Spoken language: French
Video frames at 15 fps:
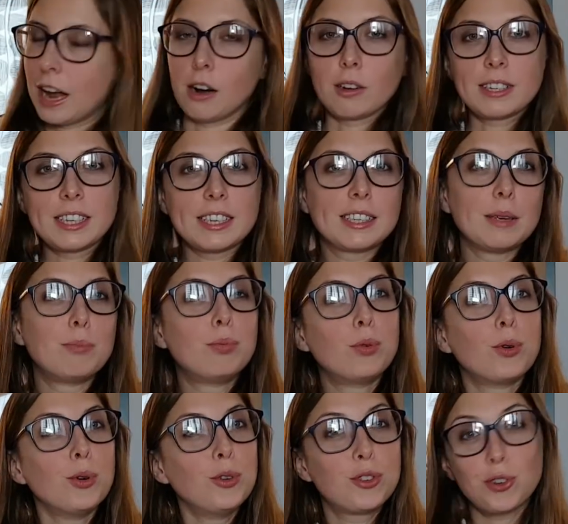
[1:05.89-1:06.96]
Alors ça, c'est
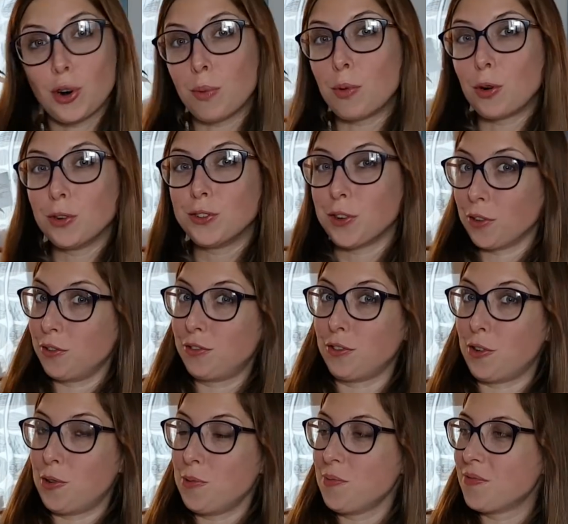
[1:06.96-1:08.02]
pour une chambre
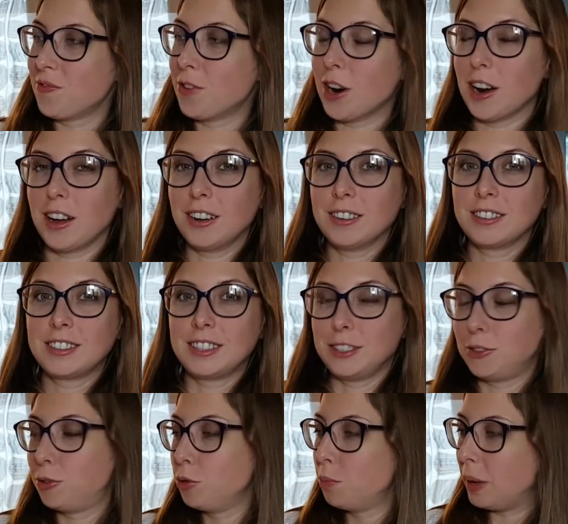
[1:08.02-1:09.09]
d'enfant. Voilà, c'est
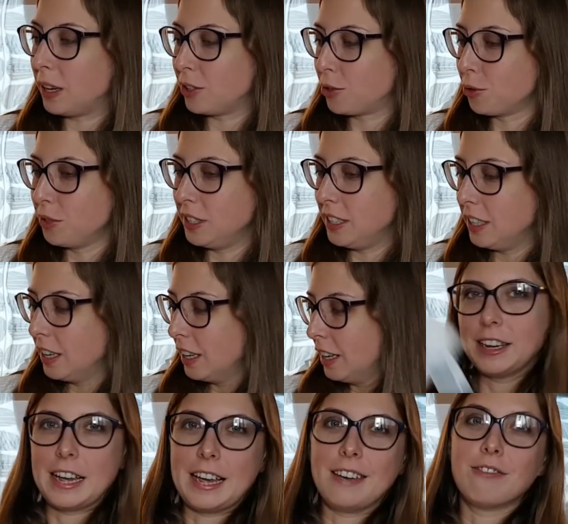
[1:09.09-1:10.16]
super joli.
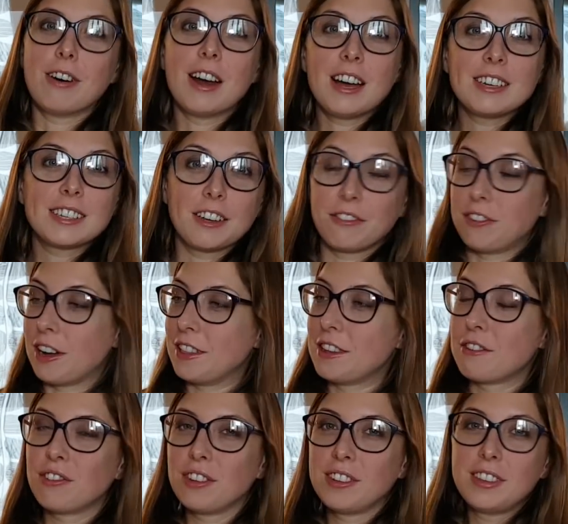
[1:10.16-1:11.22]
Et voilà, ça fait un
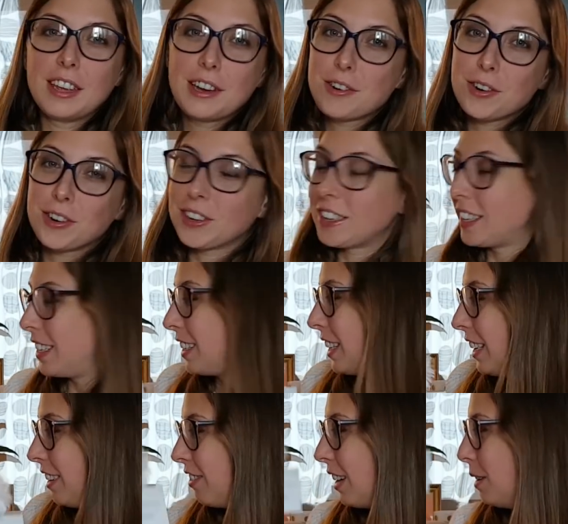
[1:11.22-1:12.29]
effet déco
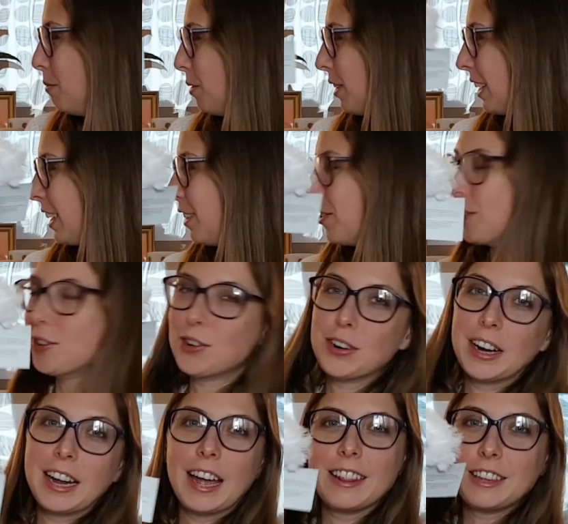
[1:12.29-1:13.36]
qui est vraiment rigolo
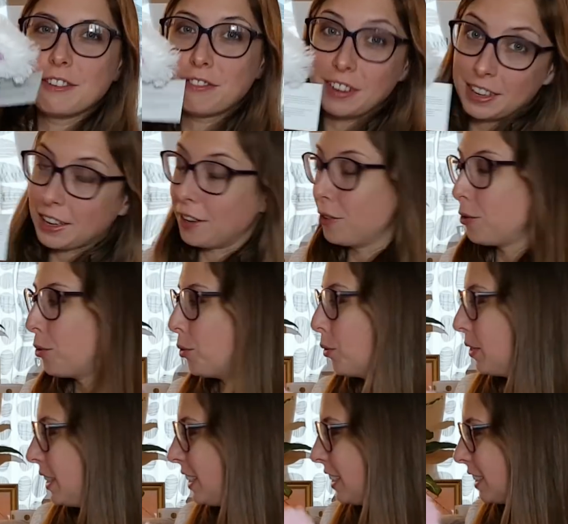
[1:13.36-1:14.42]
et un effet cadeau
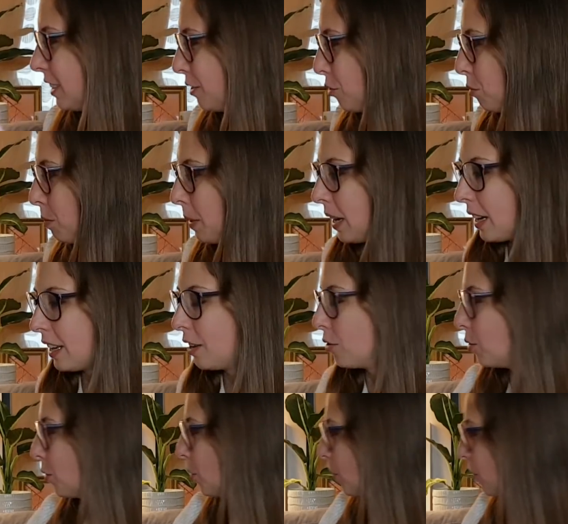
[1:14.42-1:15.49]
aussi qui est super rigolo.